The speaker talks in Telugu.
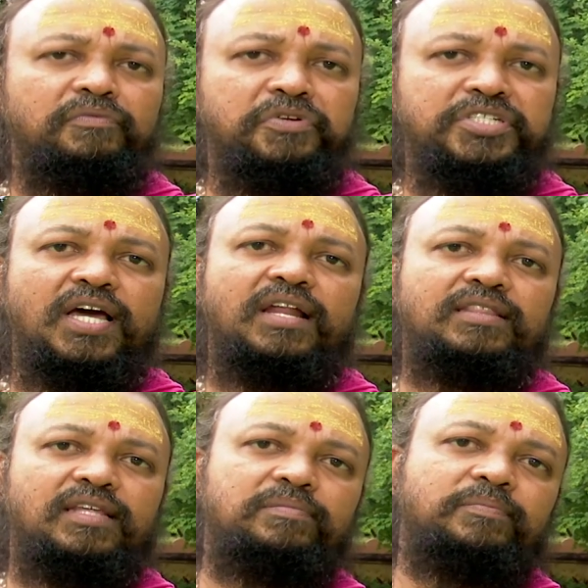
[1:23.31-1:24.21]

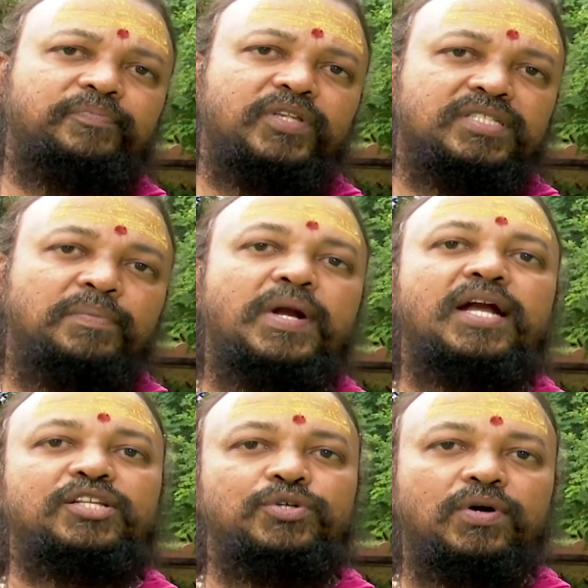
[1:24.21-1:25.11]
విజయానంతరం
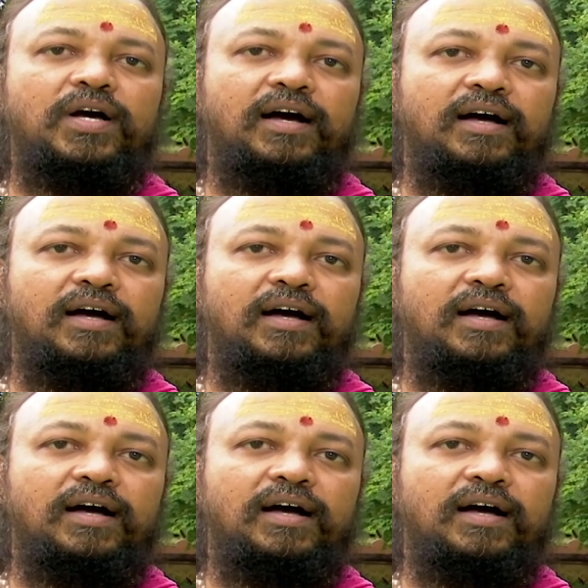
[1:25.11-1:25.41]
సమ్రాట్ అశోక